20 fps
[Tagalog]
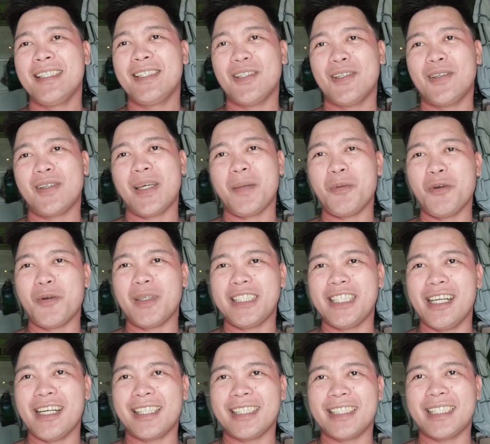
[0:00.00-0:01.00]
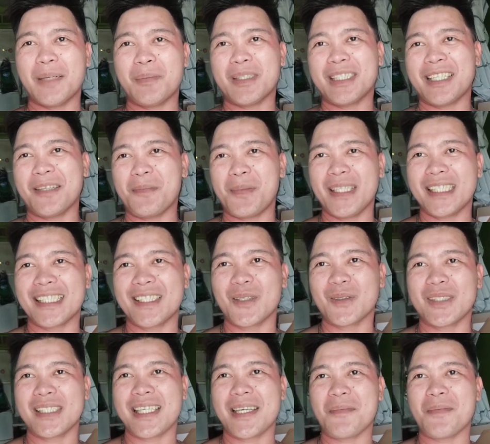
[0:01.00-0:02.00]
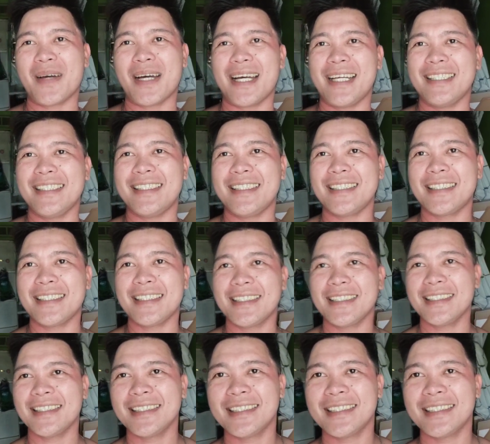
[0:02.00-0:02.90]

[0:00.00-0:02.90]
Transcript: So keep on watching na kajamas and please don't skip ads.